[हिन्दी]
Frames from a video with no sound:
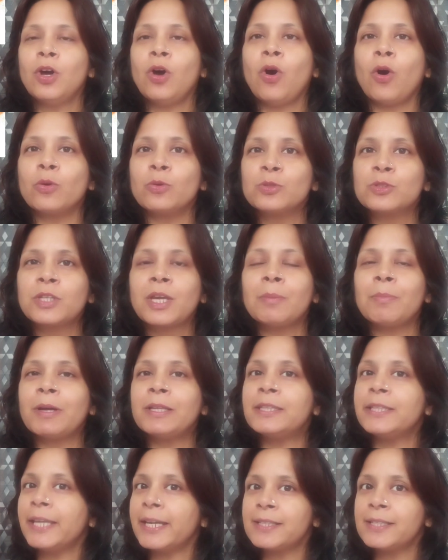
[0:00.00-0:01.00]
और उसके
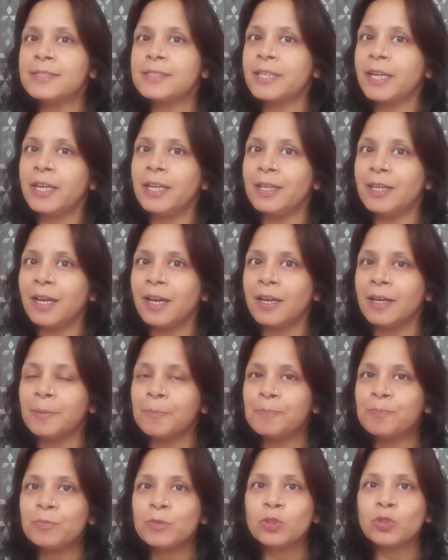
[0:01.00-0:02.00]
बाद नेक्स्ट डे हिना
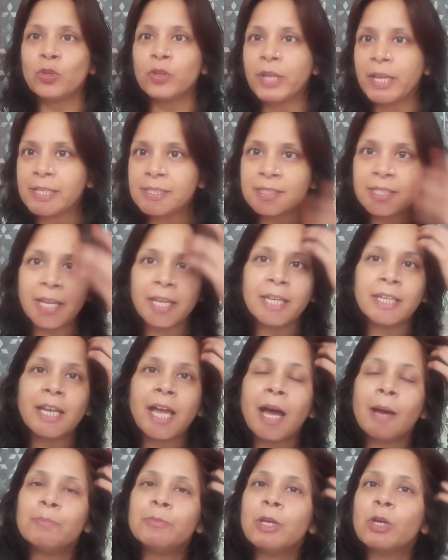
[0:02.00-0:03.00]
तो नेक्स्ट डे
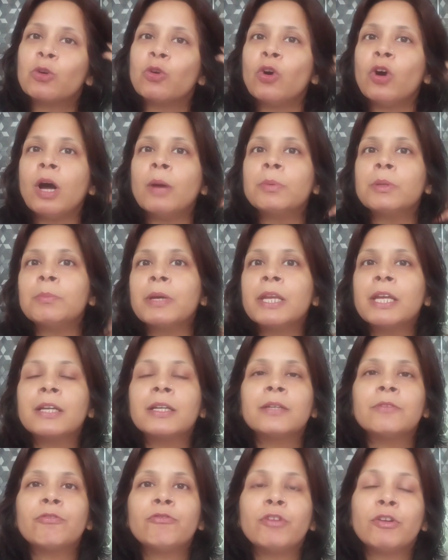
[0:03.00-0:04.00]
हिना आप देखो अभी मेरे
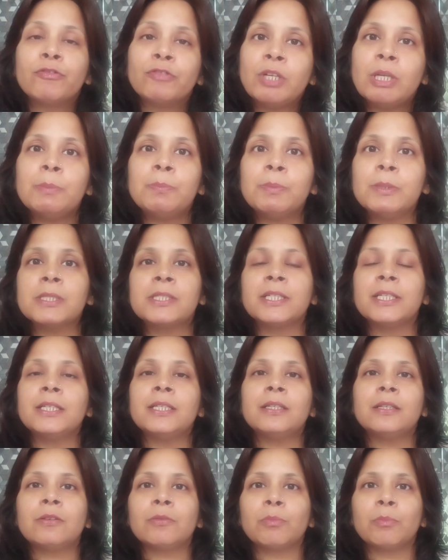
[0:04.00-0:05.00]
50
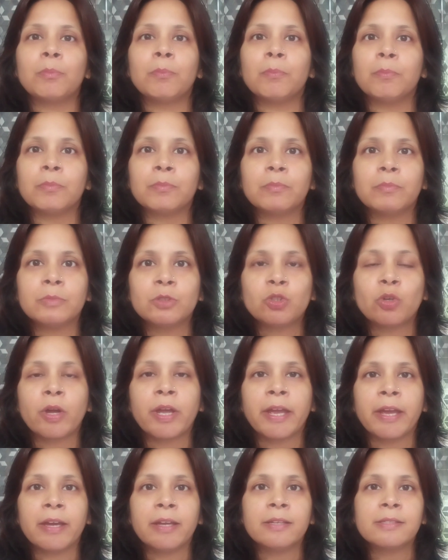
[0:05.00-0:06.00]
परसेंट जो
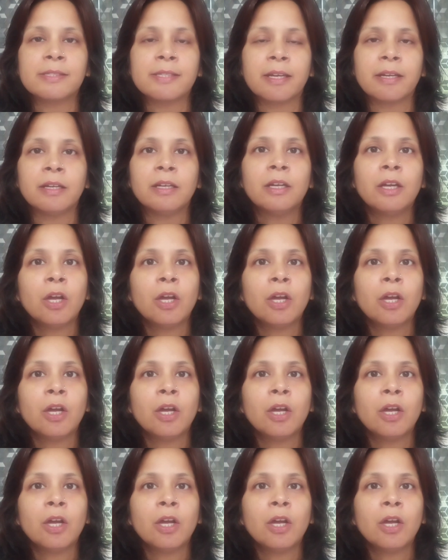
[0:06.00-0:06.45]
हेयर्स है